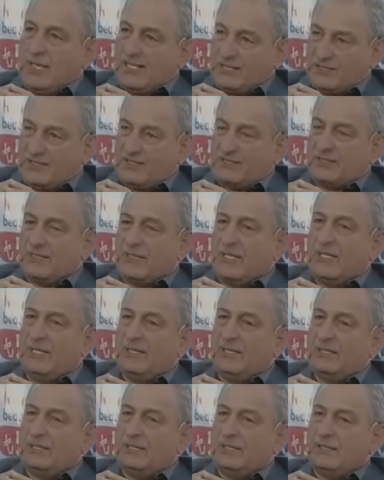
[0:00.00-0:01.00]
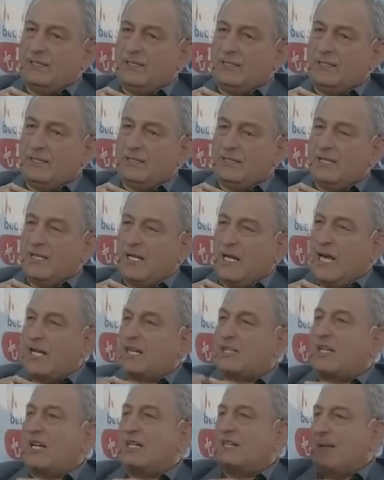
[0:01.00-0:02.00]
aslında
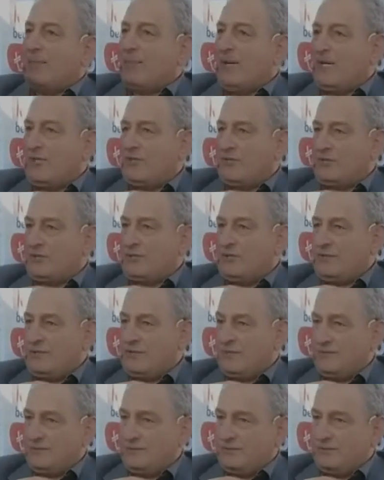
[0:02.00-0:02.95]
arka demektir.